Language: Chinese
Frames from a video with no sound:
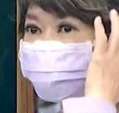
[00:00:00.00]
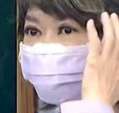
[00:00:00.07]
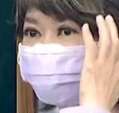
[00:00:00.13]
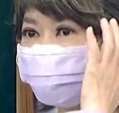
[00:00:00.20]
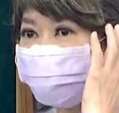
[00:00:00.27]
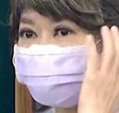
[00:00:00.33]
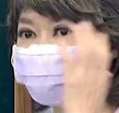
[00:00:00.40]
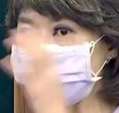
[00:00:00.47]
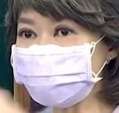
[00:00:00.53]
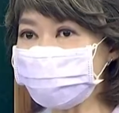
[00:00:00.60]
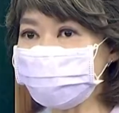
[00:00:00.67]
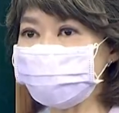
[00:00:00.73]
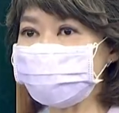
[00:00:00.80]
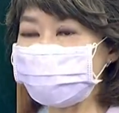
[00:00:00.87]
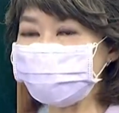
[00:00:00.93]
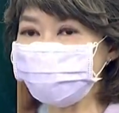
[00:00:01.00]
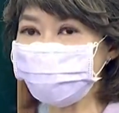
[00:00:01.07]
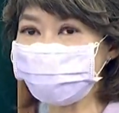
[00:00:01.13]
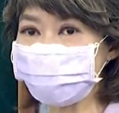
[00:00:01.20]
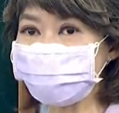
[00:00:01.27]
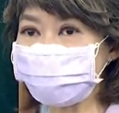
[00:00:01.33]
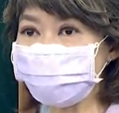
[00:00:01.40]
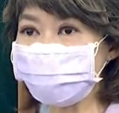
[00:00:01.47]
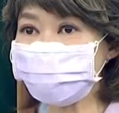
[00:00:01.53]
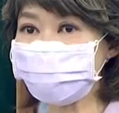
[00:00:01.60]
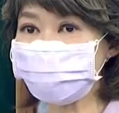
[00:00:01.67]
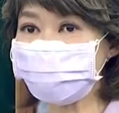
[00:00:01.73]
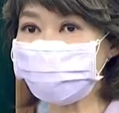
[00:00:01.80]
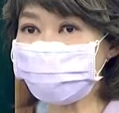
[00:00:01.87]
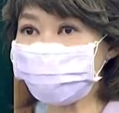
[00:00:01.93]
然想到，今年以来所有的美国
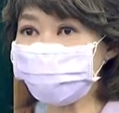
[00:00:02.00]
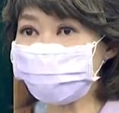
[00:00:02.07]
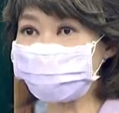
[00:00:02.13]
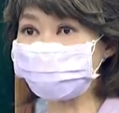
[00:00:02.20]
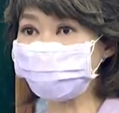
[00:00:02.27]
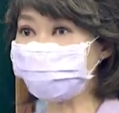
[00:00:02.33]
政治人物